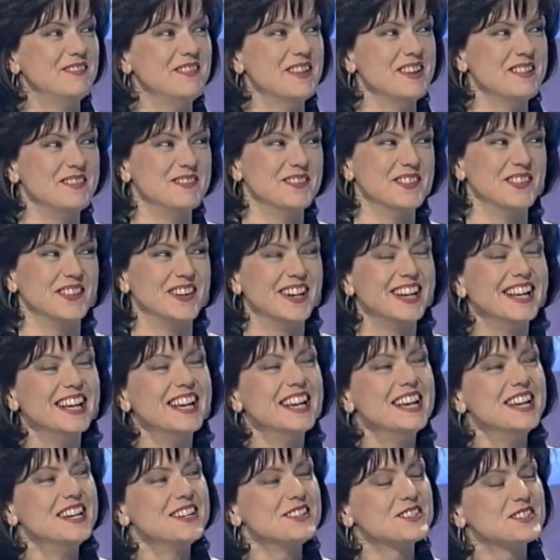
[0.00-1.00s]
Mais bon,
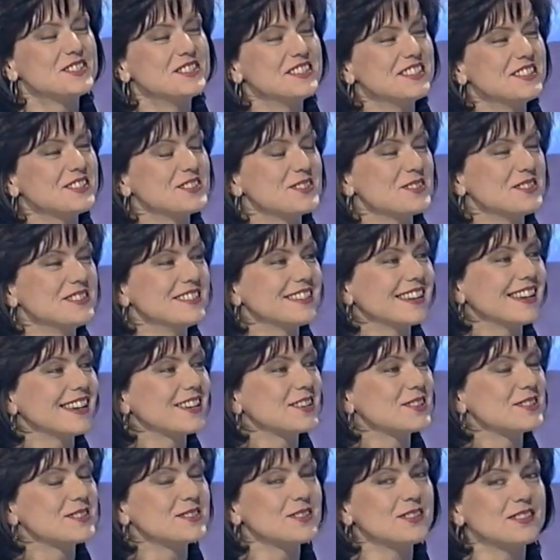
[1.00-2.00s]
je, dirais
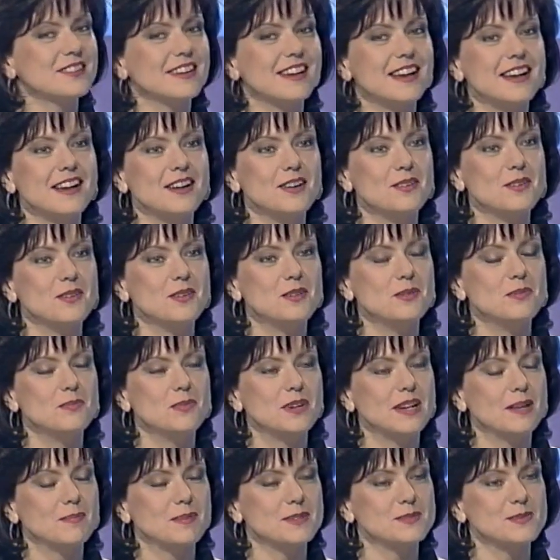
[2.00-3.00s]
que Sandra, euh,
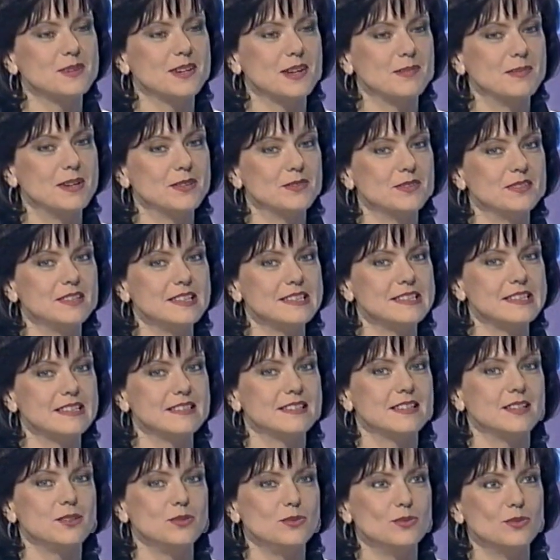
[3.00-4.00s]
moi l'impression qu'elle m'a donnée,
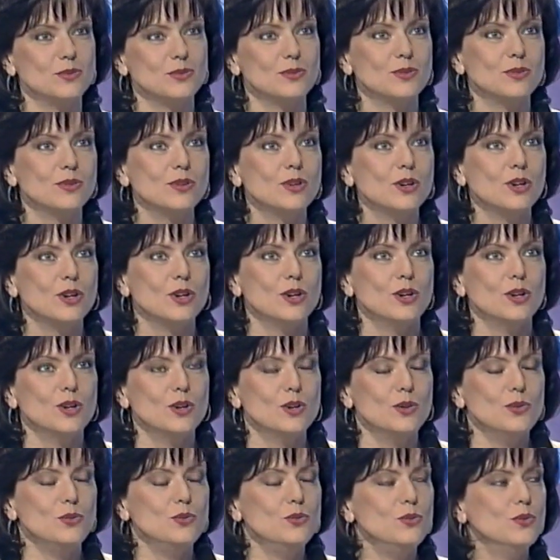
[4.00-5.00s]
c'était une,
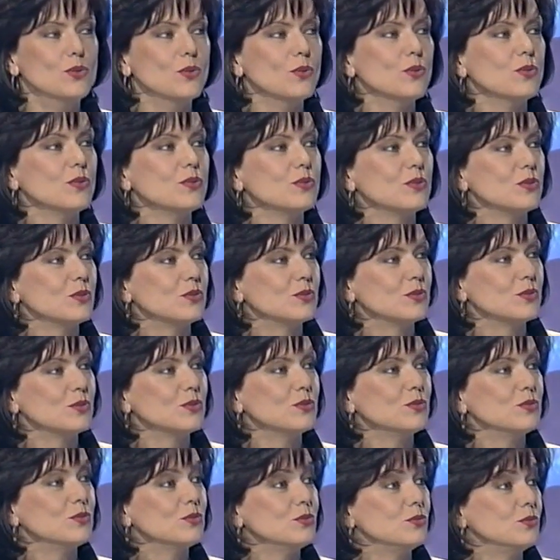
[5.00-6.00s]
une onde
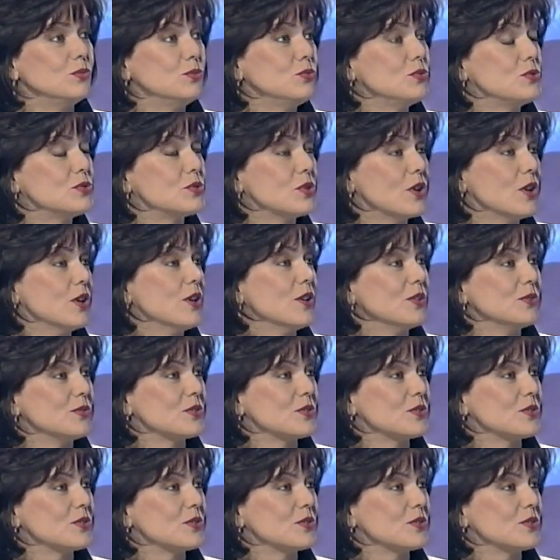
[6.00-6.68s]
de, douceur, de